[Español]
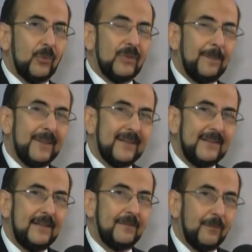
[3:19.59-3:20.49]
Por una
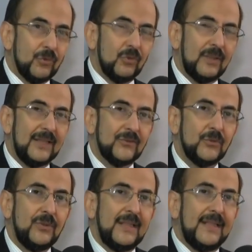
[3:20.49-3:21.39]
parte, el famoso
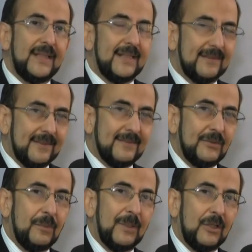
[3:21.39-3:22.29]
caso eh, que
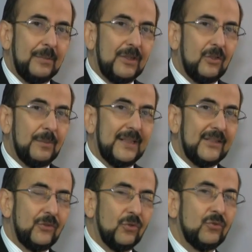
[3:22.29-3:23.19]
trascendió en varios medios de
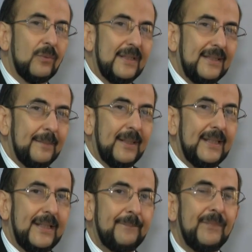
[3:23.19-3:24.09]
comunicación sobre el tema
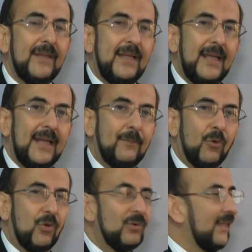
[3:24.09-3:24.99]
de el
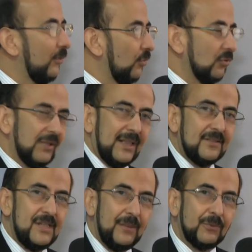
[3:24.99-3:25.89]
borrón de algunos
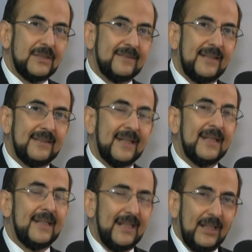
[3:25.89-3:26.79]
archivos, etcétera,
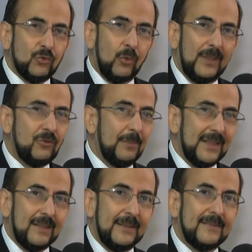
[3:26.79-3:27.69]
que sobre eso
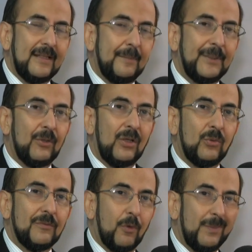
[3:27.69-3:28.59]
inmediatamente se le pidió dar
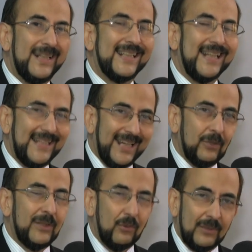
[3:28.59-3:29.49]
un informe
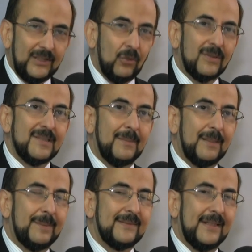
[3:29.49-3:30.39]
detallado que lo rindió la
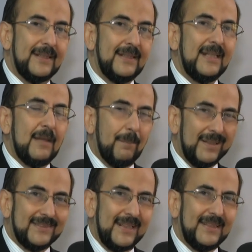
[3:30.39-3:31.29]
semana pasada,
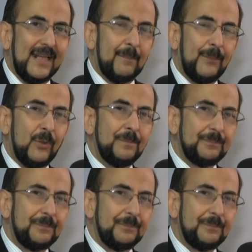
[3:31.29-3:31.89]
bastante amplio,